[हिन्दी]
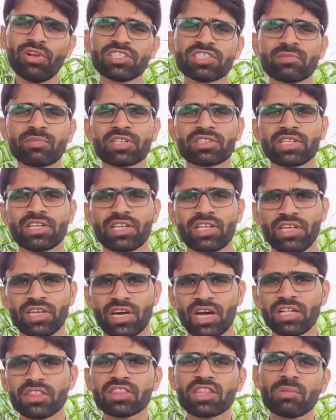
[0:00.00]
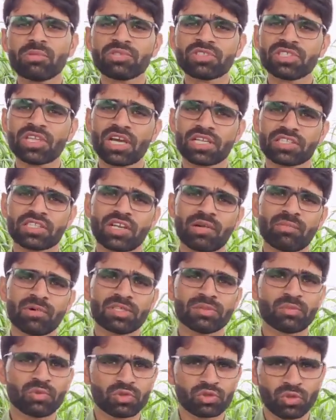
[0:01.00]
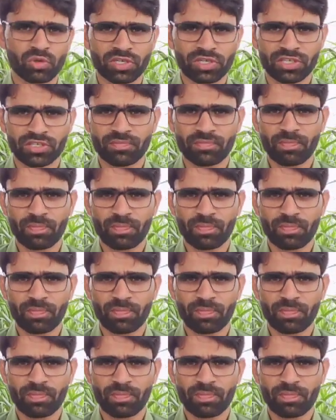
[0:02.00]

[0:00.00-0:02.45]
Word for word: ने समर्थन किया तब से यात्रा मजबूत हो गई